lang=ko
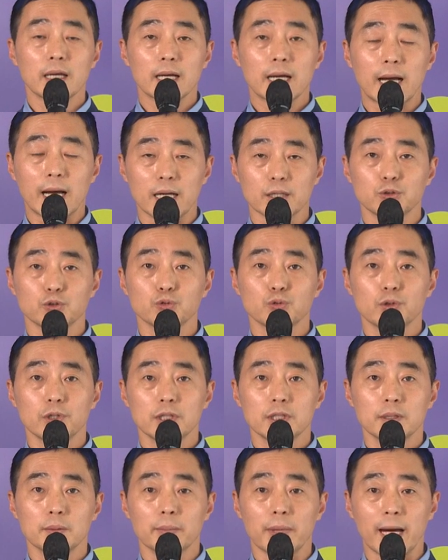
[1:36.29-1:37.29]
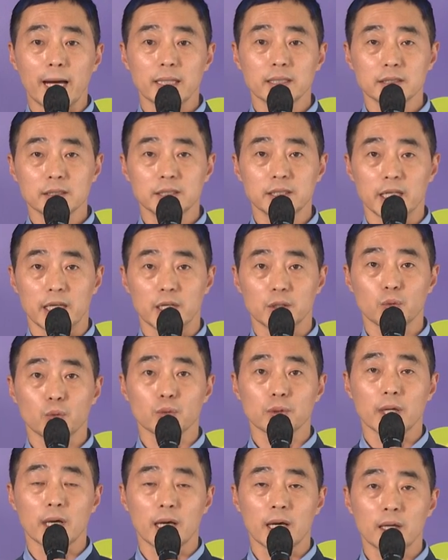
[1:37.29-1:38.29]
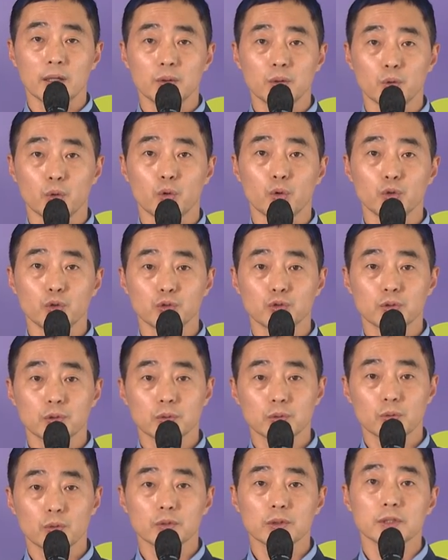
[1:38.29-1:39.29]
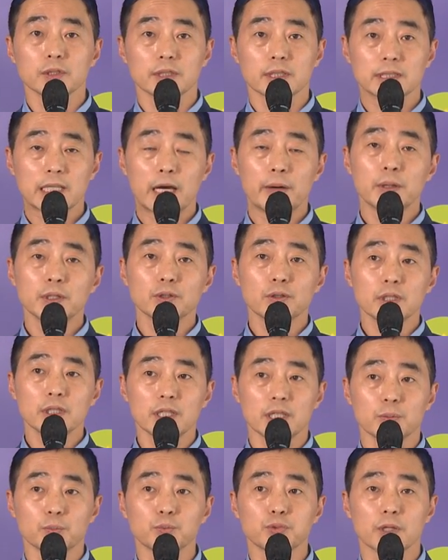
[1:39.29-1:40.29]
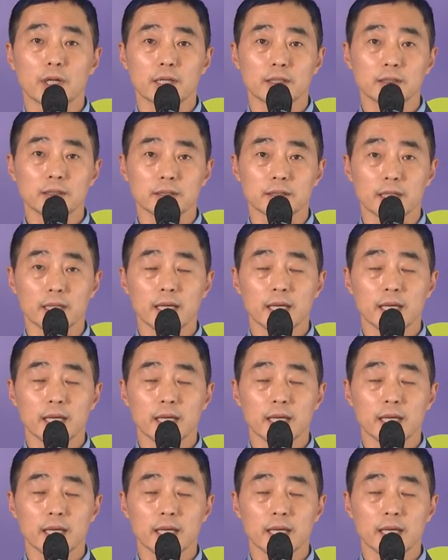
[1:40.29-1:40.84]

가지고 있는 많은 제도나 교육 또는 이제 사회적인 인프라는